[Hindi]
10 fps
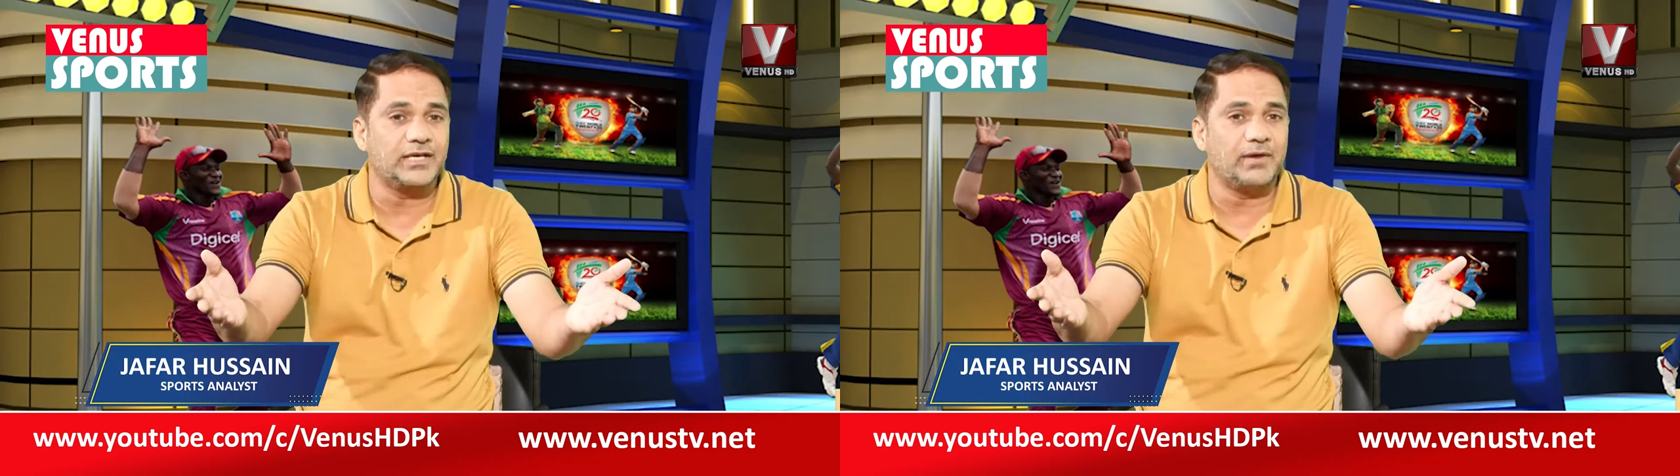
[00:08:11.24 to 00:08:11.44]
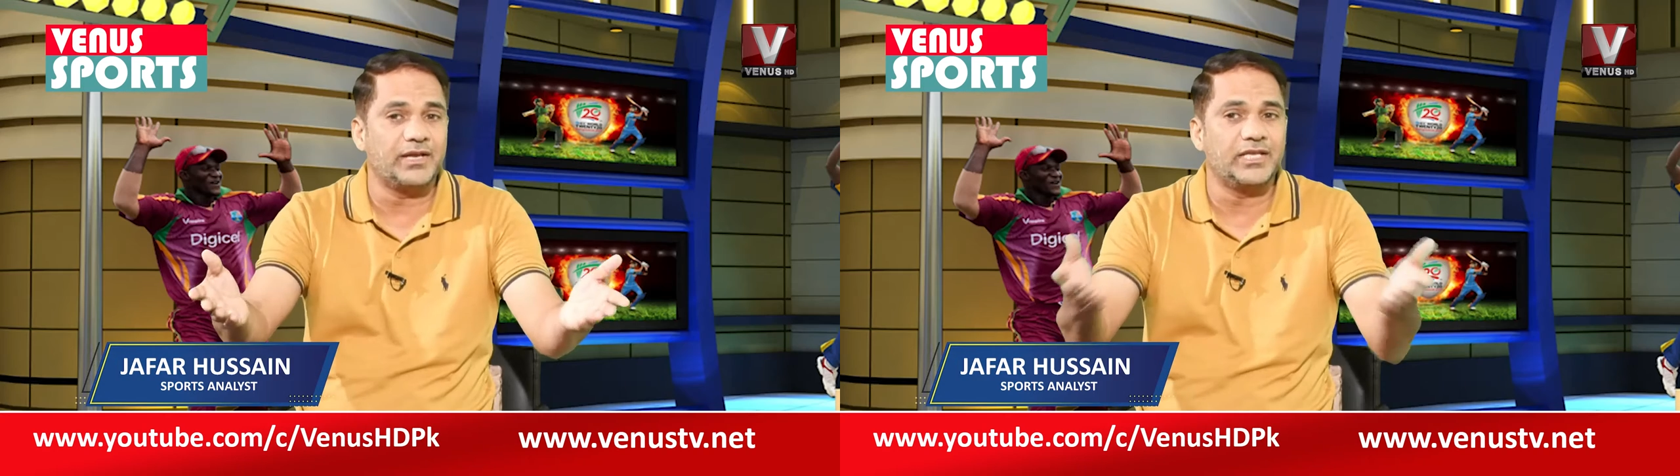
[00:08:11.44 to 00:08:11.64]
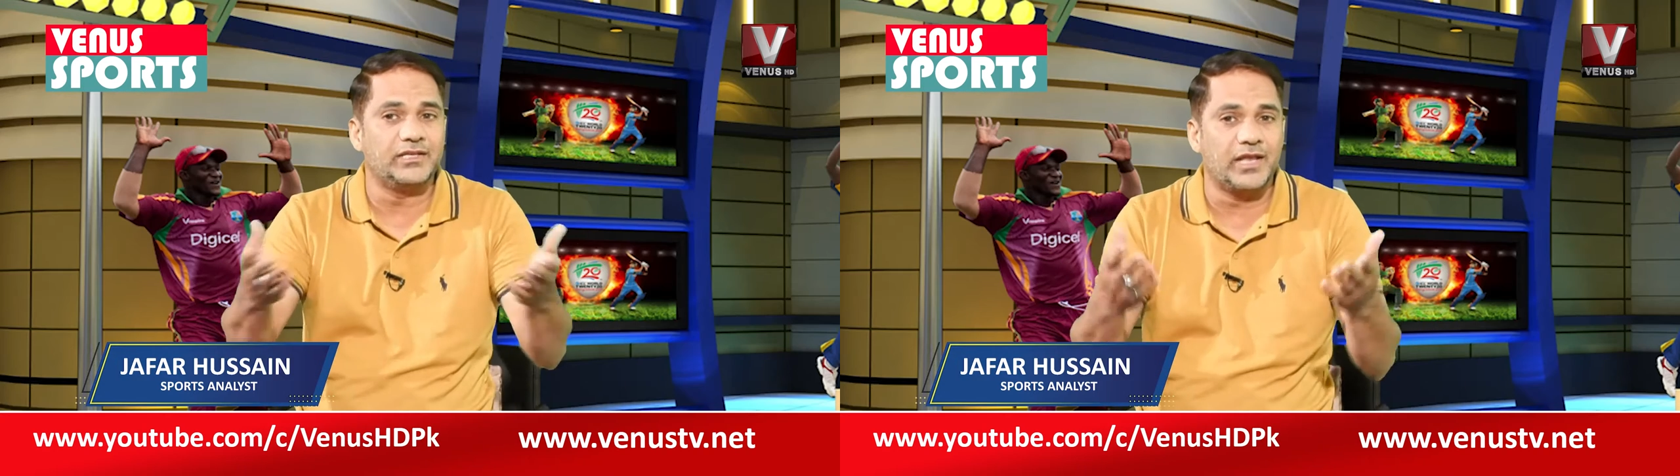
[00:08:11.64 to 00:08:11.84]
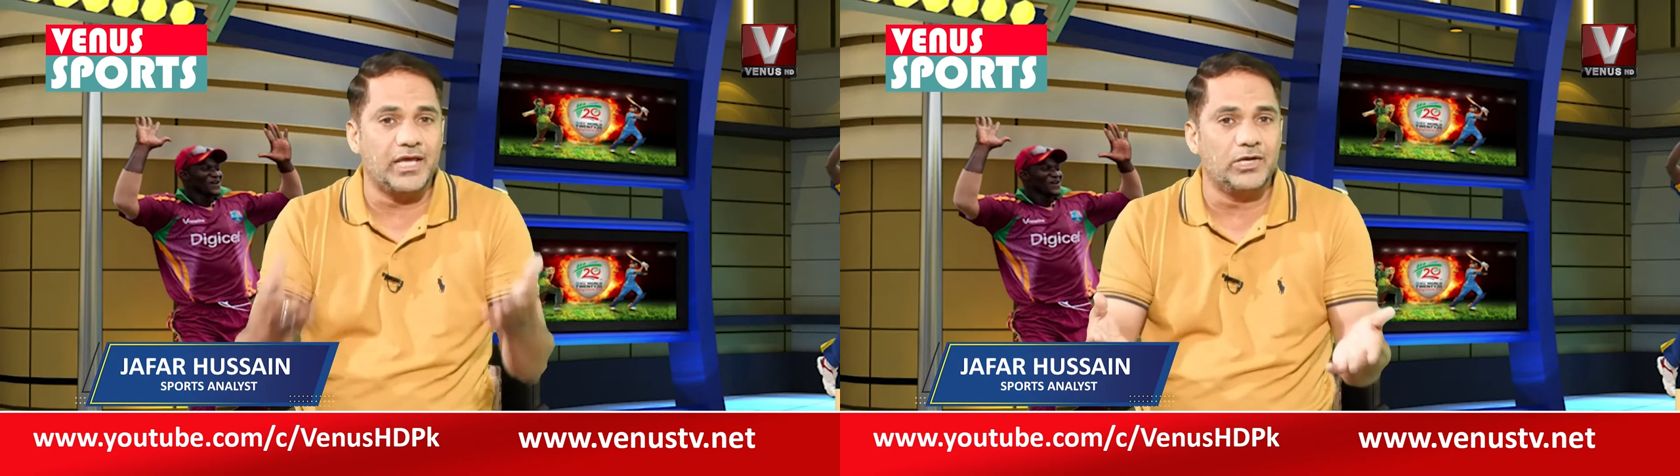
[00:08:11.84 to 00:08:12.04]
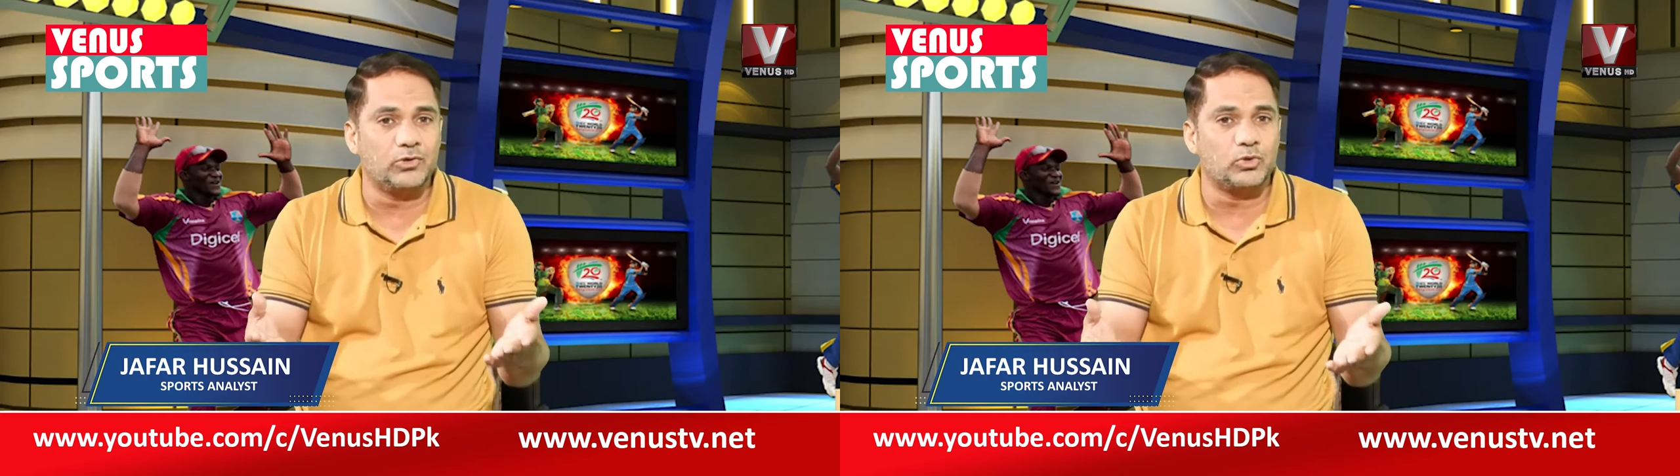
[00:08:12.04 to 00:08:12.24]
हमारे
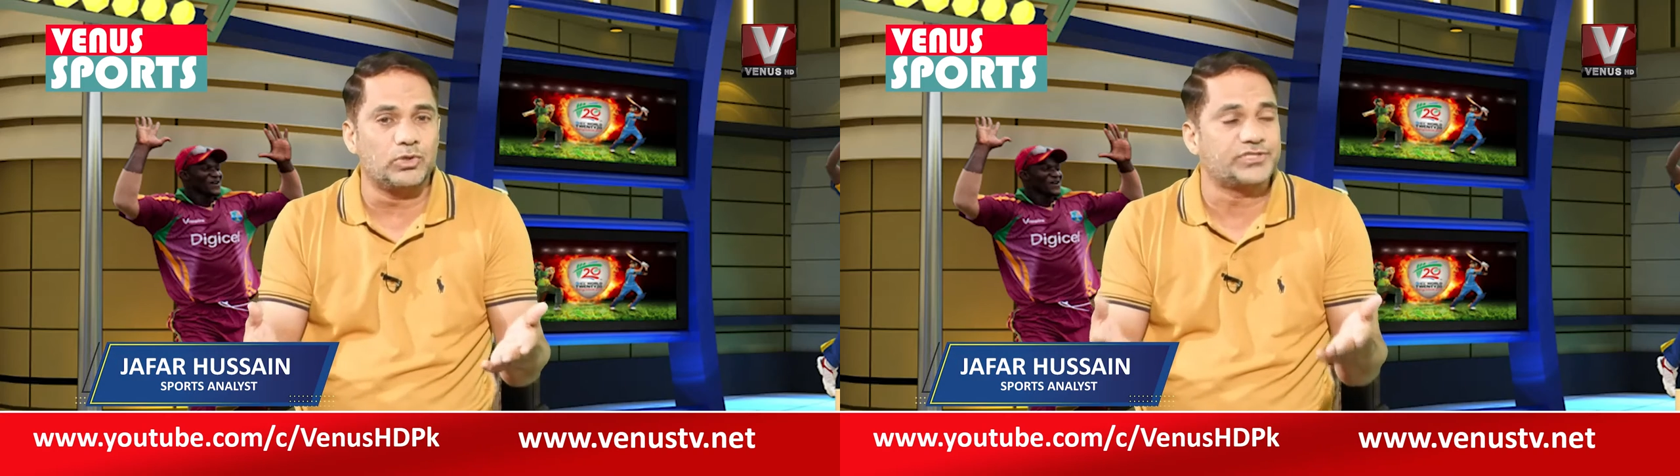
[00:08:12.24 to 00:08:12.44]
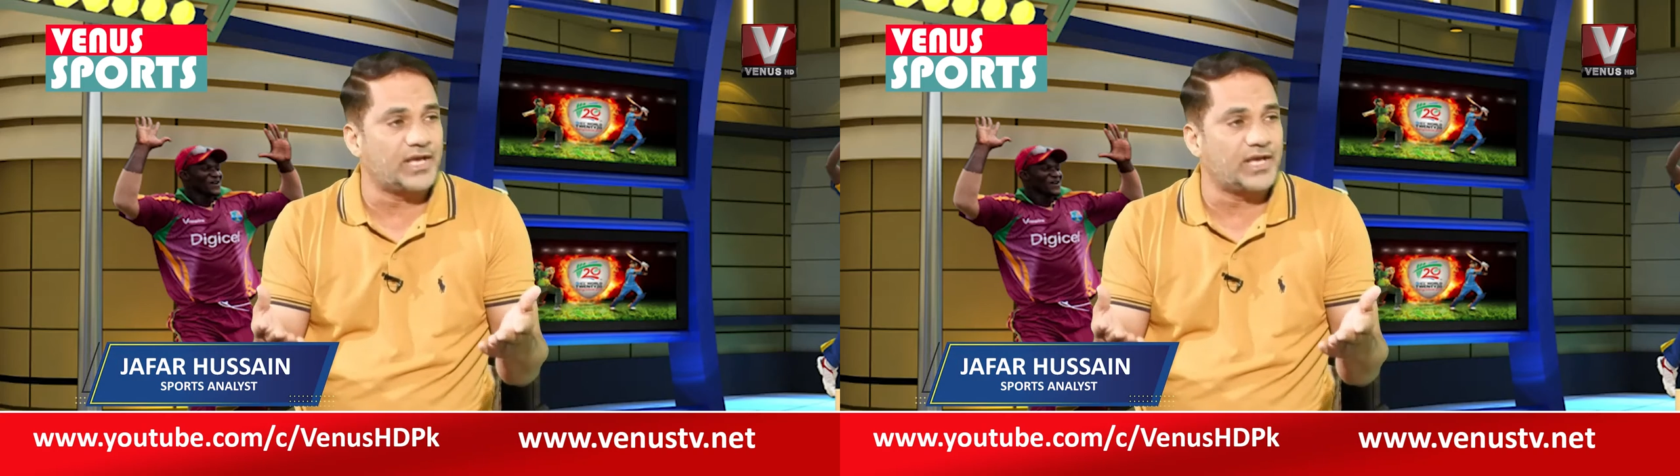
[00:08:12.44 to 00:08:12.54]
नए लड़कों को